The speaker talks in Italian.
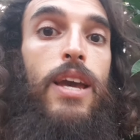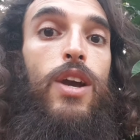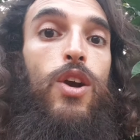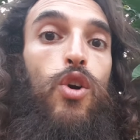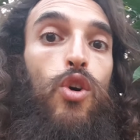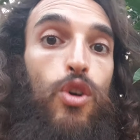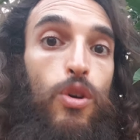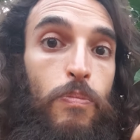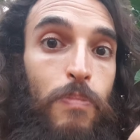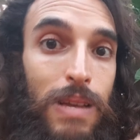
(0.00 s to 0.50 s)

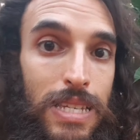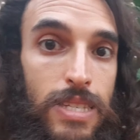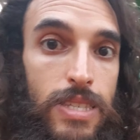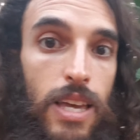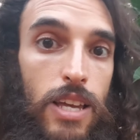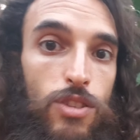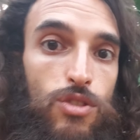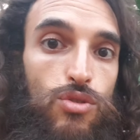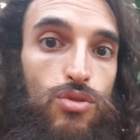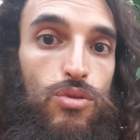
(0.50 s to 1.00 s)
con me
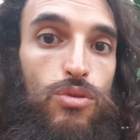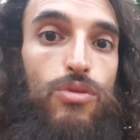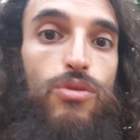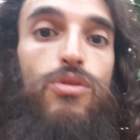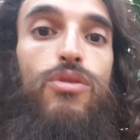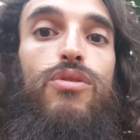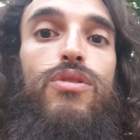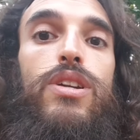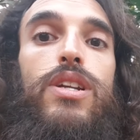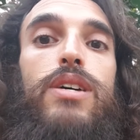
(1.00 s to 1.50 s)
stesso,
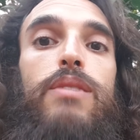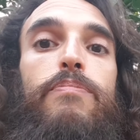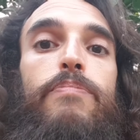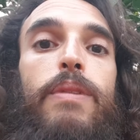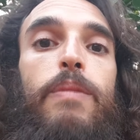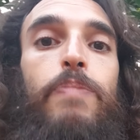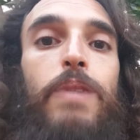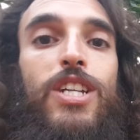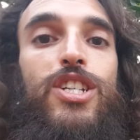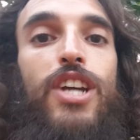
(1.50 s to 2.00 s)
non
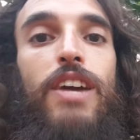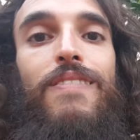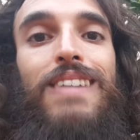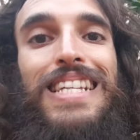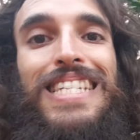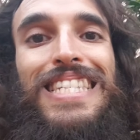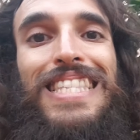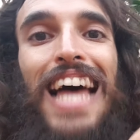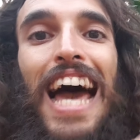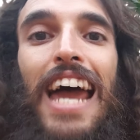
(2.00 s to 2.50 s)
mi piaceva
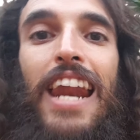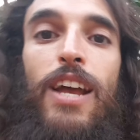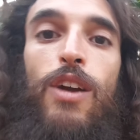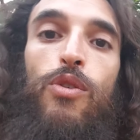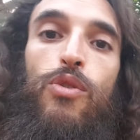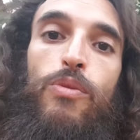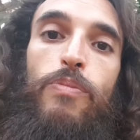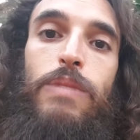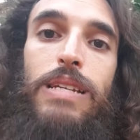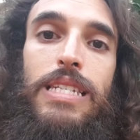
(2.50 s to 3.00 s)
stare
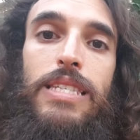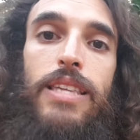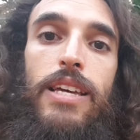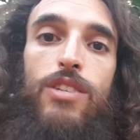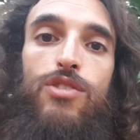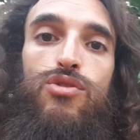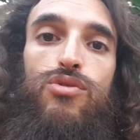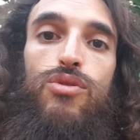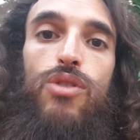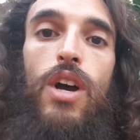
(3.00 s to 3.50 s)
con me
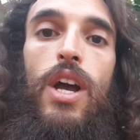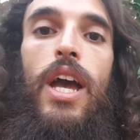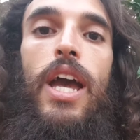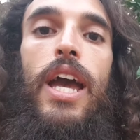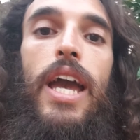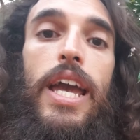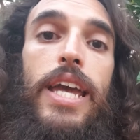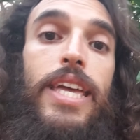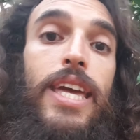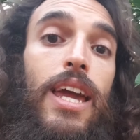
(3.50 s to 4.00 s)
stesso.
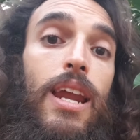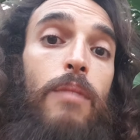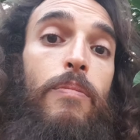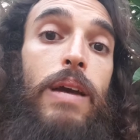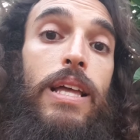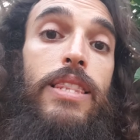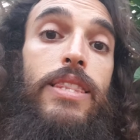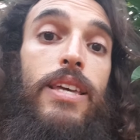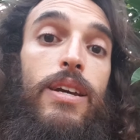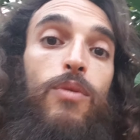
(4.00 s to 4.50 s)
E
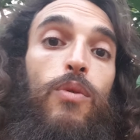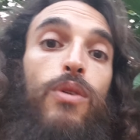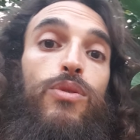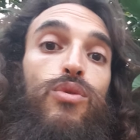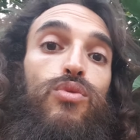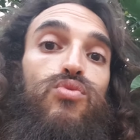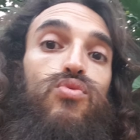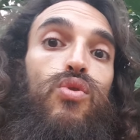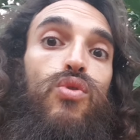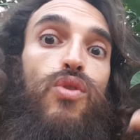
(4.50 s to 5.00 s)
chiaramente
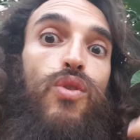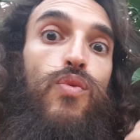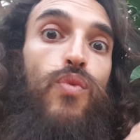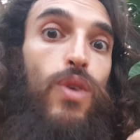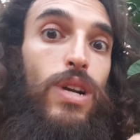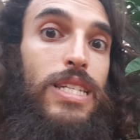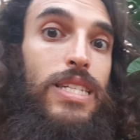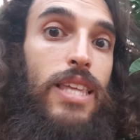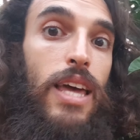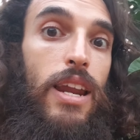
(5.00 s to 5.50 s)
quando tu non
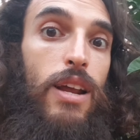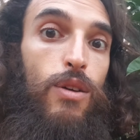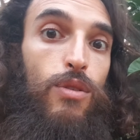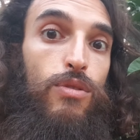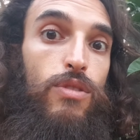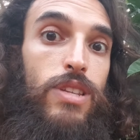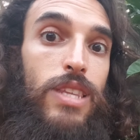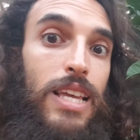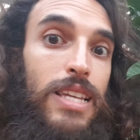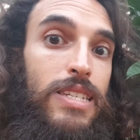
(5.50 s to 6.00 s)
vuoi stare
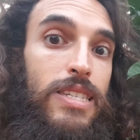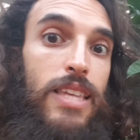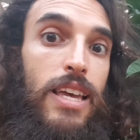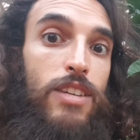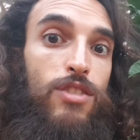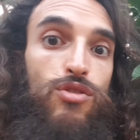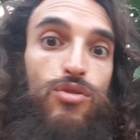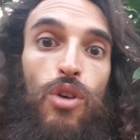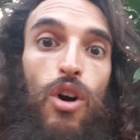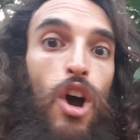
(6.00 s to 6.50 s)
con te
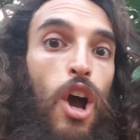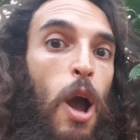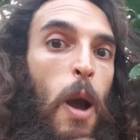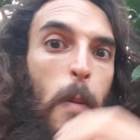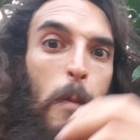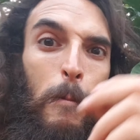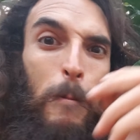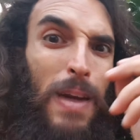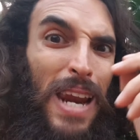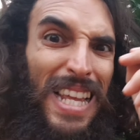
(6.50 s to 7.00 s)
stesso,
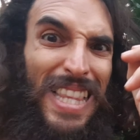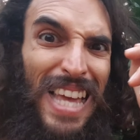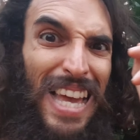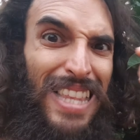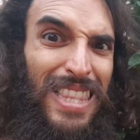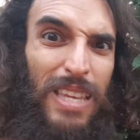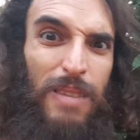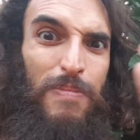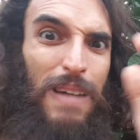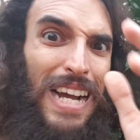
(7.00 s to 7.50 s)

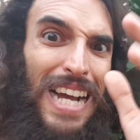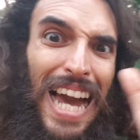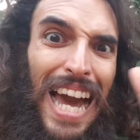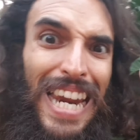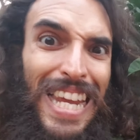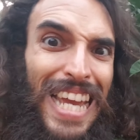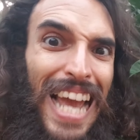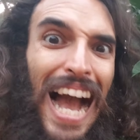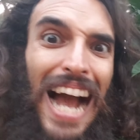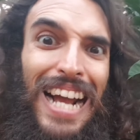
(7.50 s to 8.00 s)
pretendi
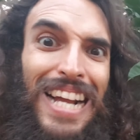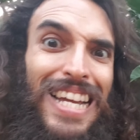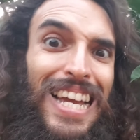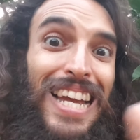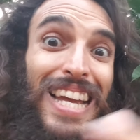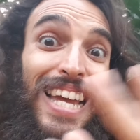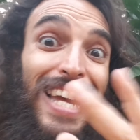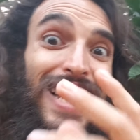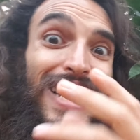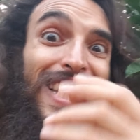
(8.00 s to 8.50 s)
magari
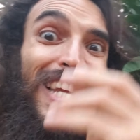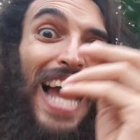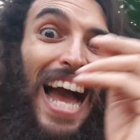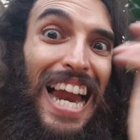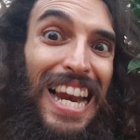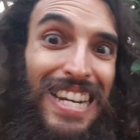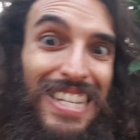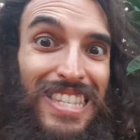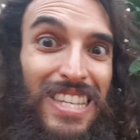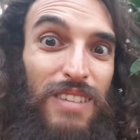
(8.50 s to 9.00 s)
anche che gli
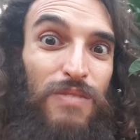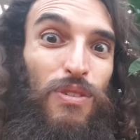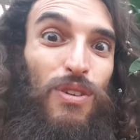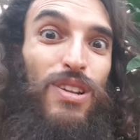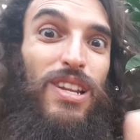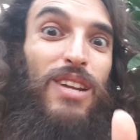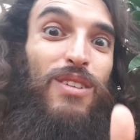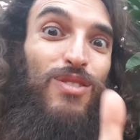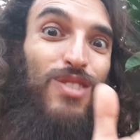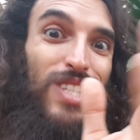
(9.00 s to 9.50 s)
altri
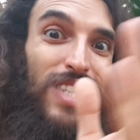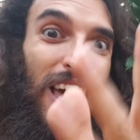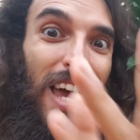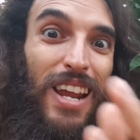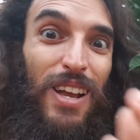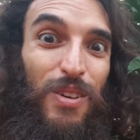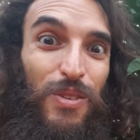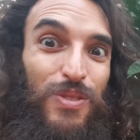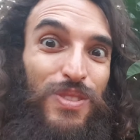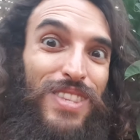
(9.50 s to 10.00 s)
vogliano
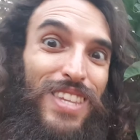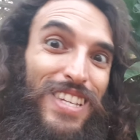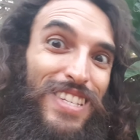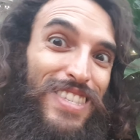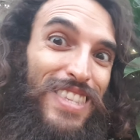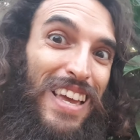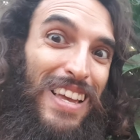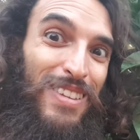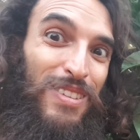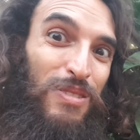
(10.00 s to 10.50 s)
stare con te
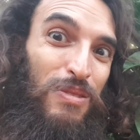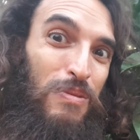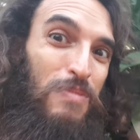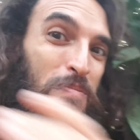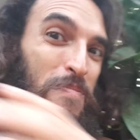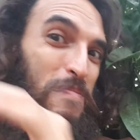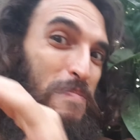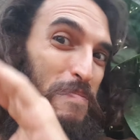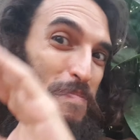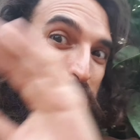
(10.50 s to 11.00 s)
stesso.
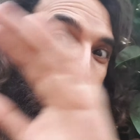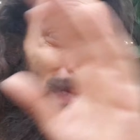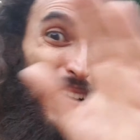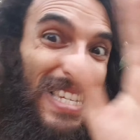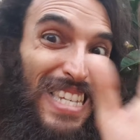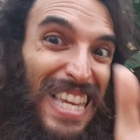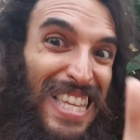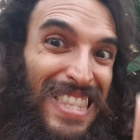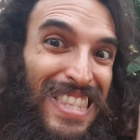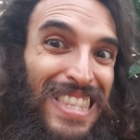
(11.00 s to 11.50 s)

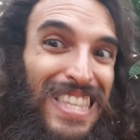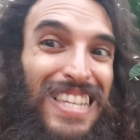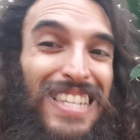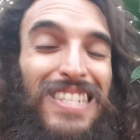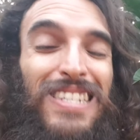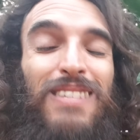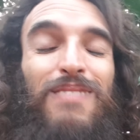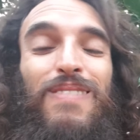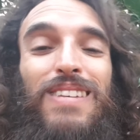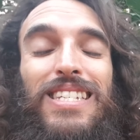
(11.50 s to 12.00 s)

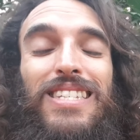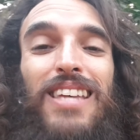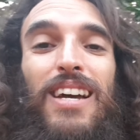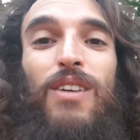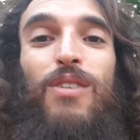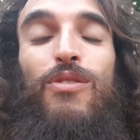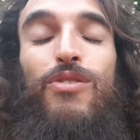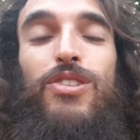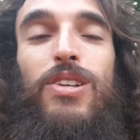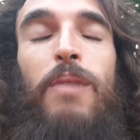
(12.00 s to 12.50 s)
Pesantissima sta
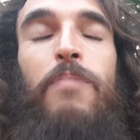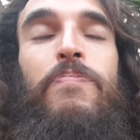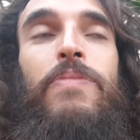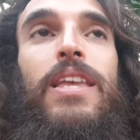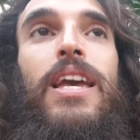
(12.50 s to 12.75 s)
cosa.